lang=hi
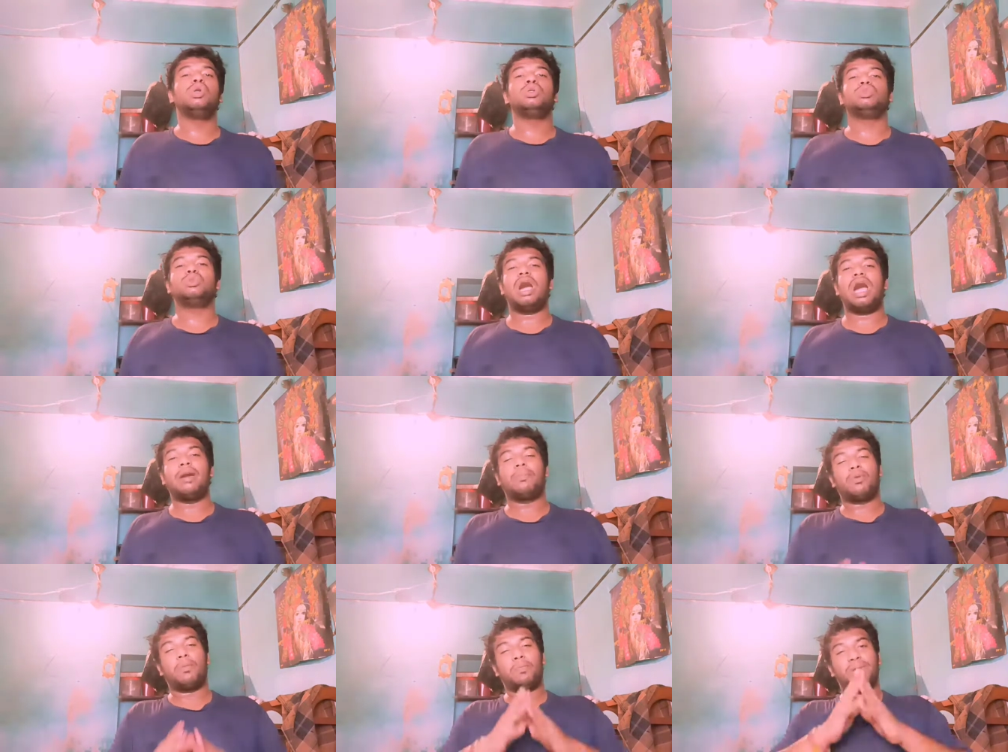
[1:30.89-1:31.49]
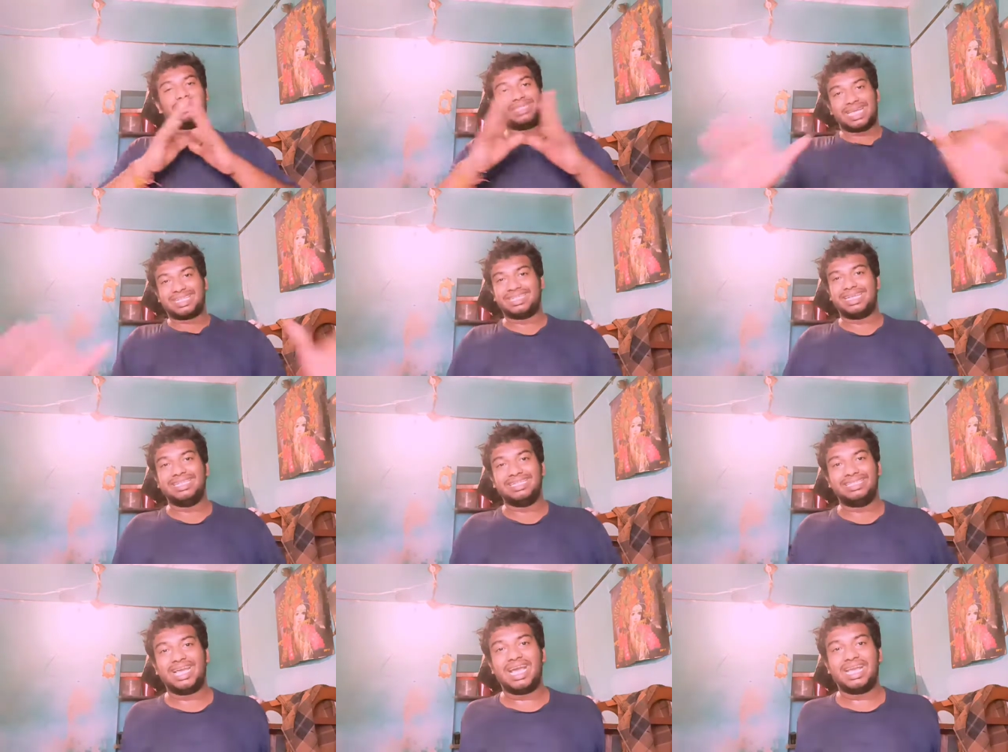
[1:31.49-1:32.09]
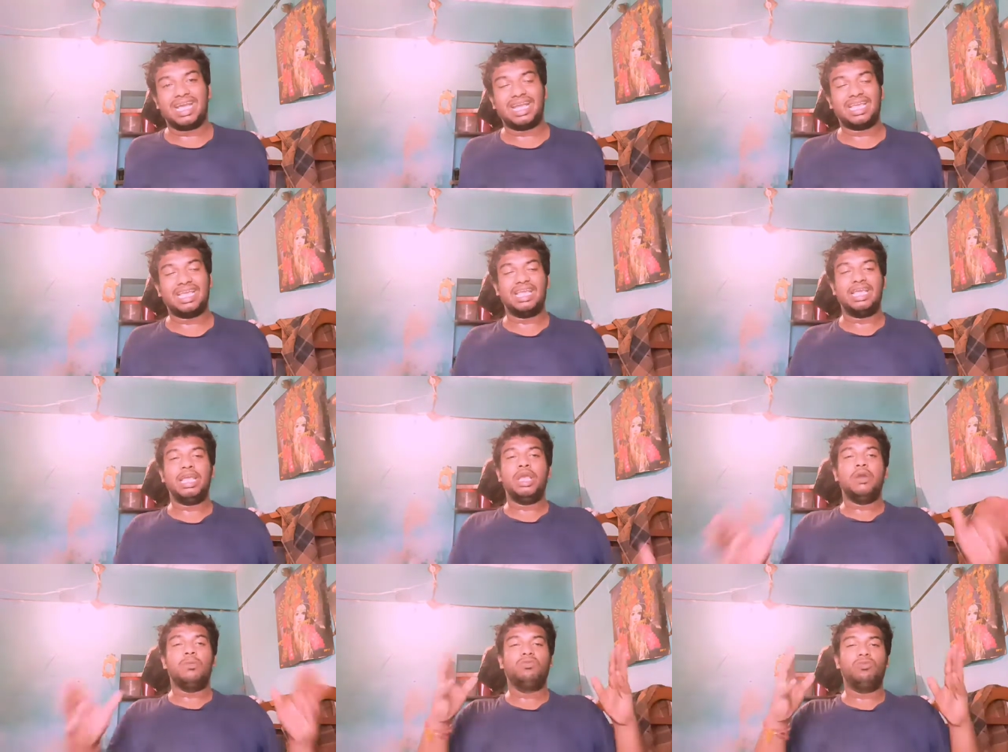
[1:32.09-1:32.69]
तो आपको पता चल जाएगा कि
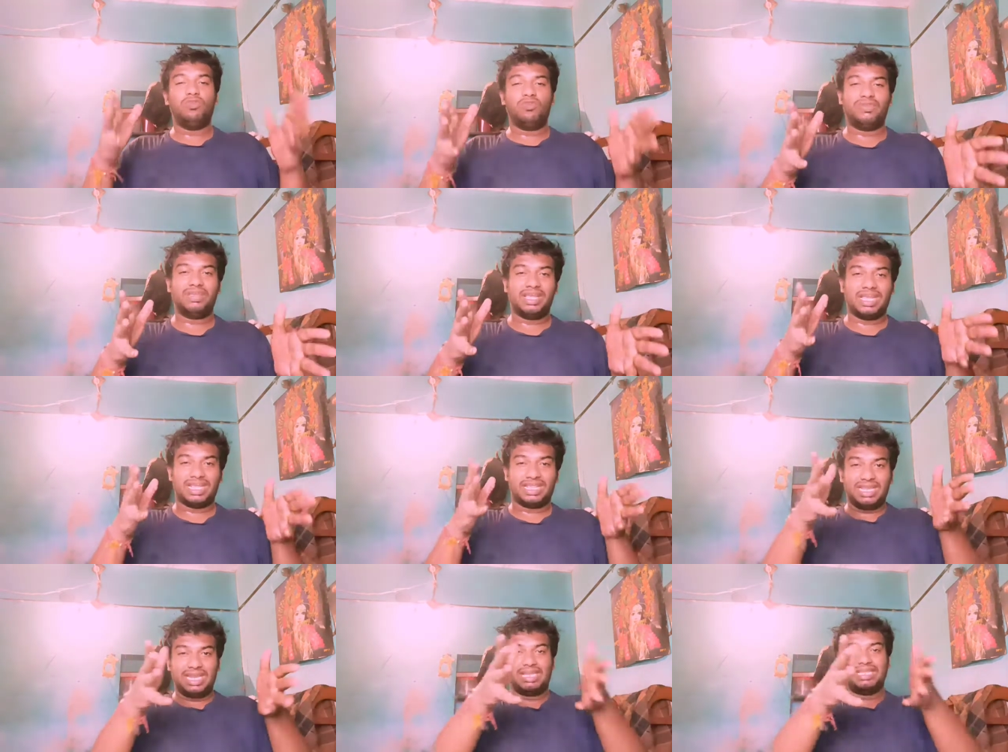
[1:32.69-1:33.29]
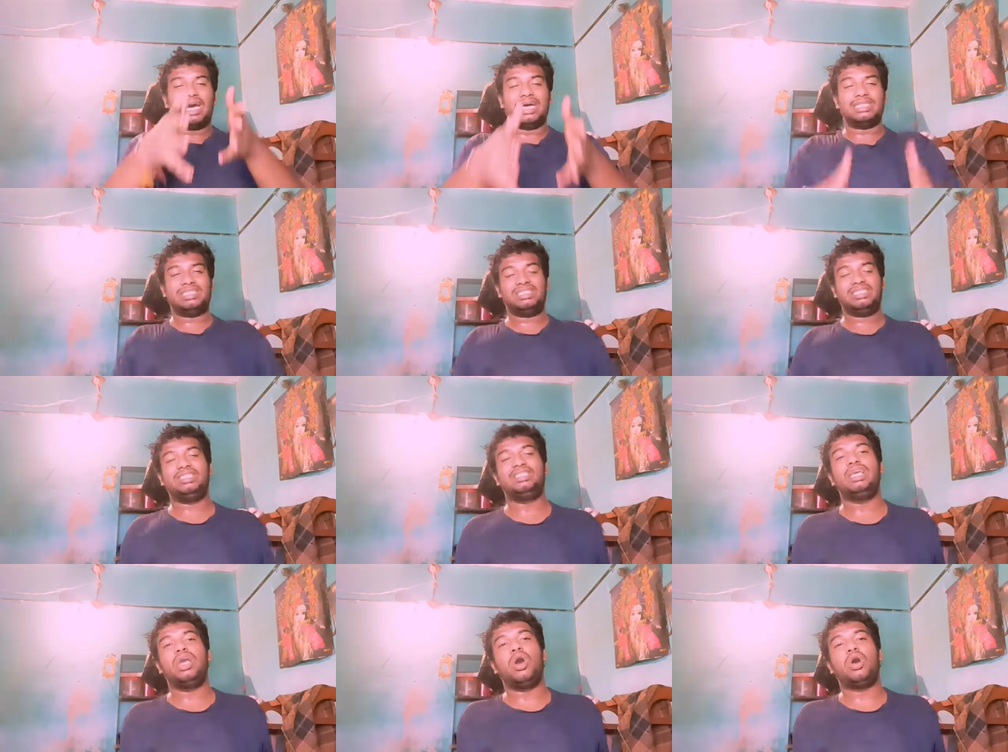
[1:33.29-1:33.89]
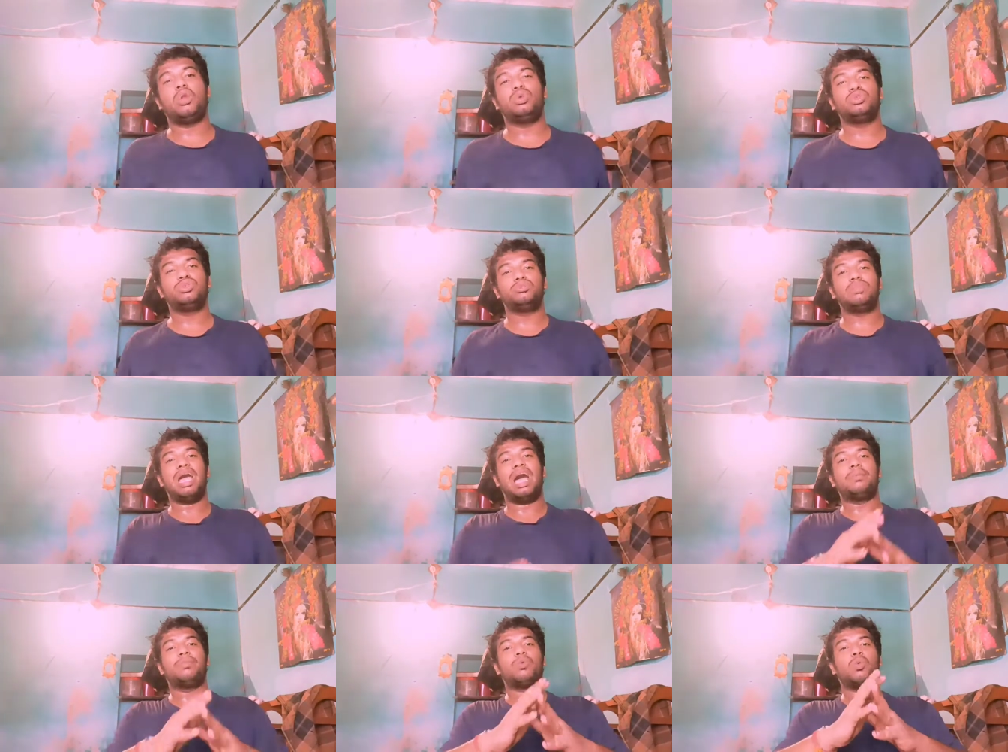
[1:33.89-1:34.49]
मूवी कितनी ज़्यादा अच्छी है और उसमें
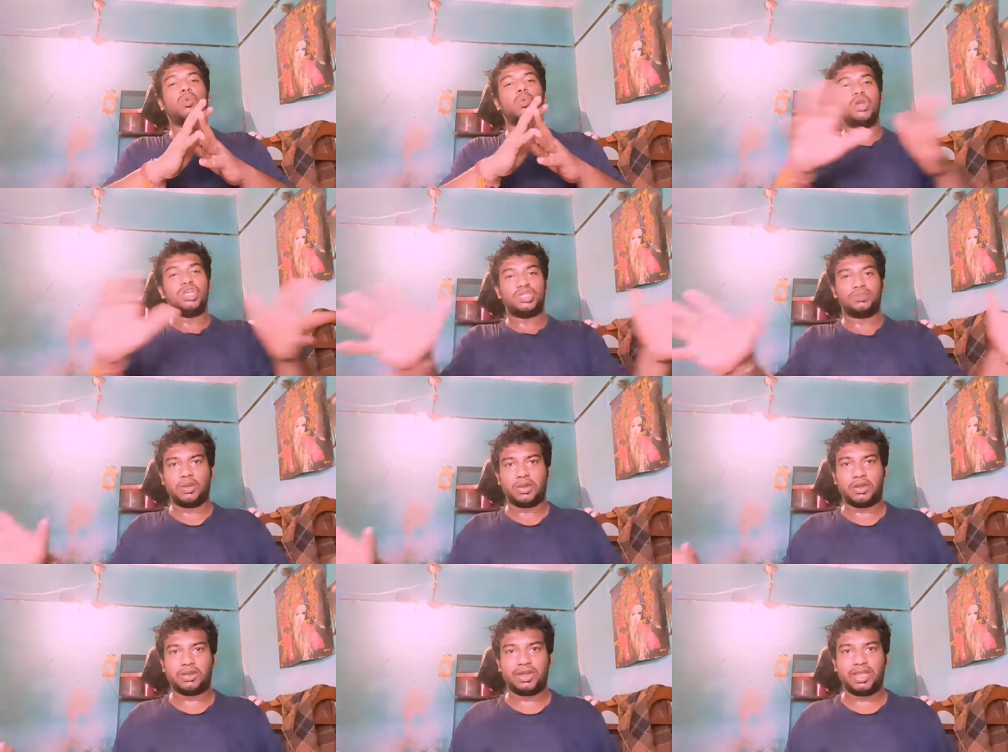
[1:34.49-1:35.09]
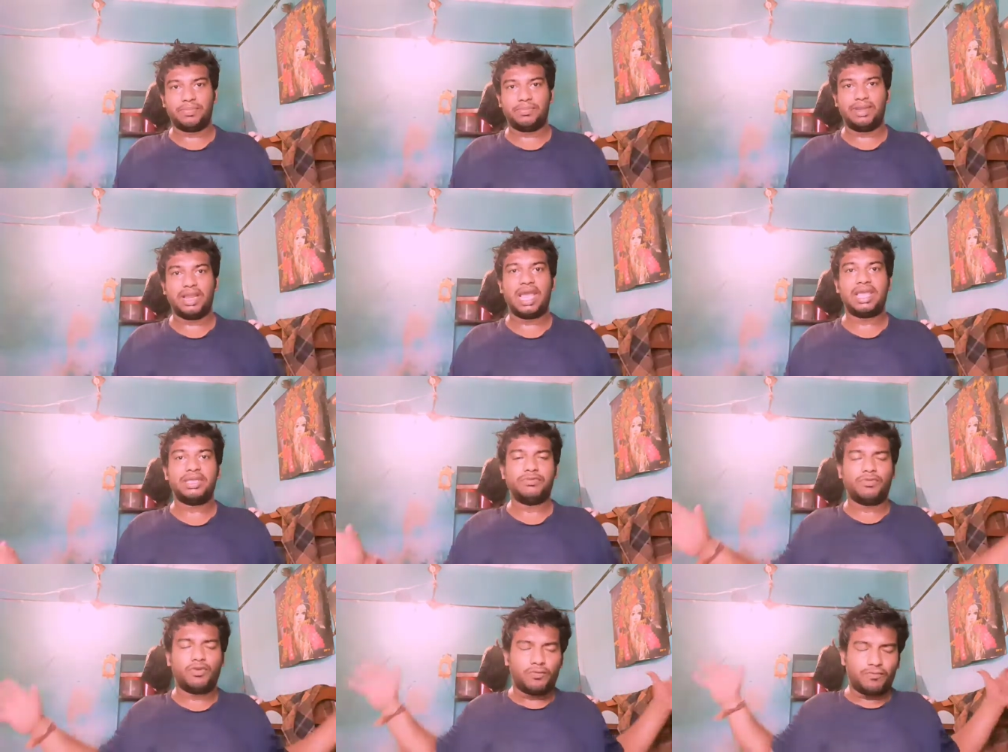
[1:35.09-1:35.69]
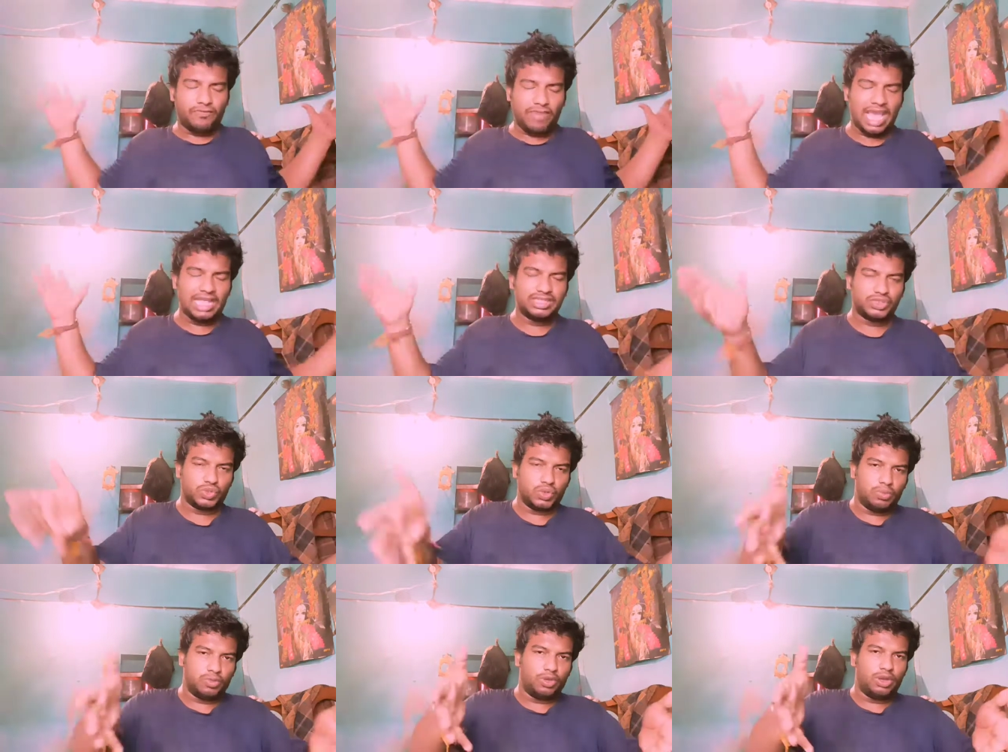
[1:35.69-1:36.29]
आपको कोई स्पॉलर नहीं मिला है वो फैंस
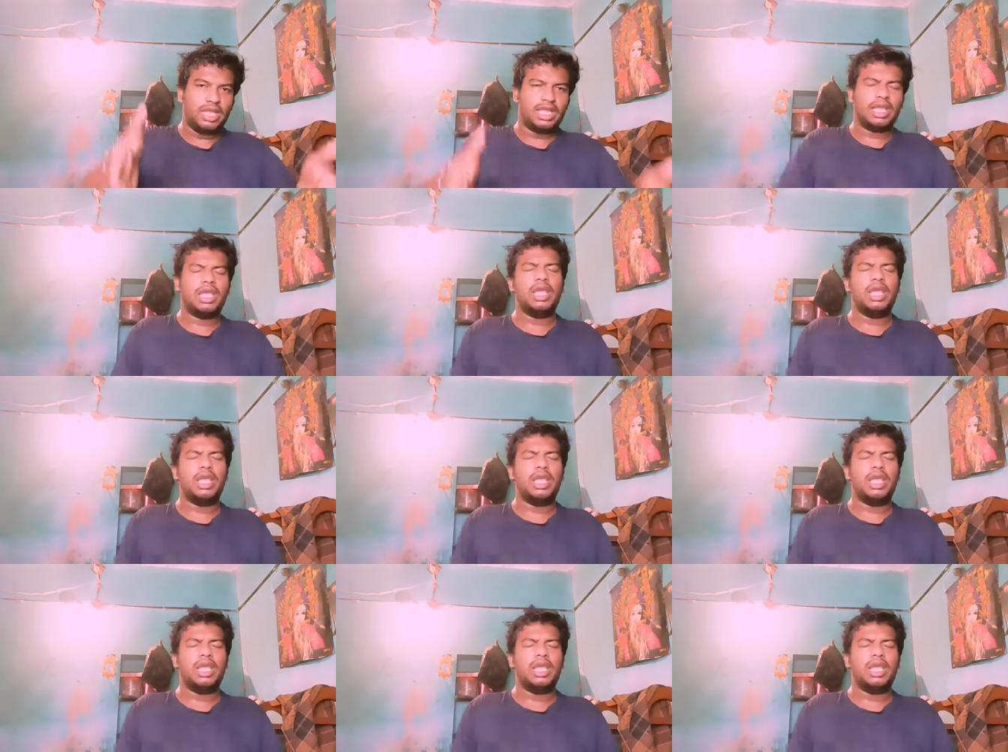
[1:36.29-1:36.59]
को बोले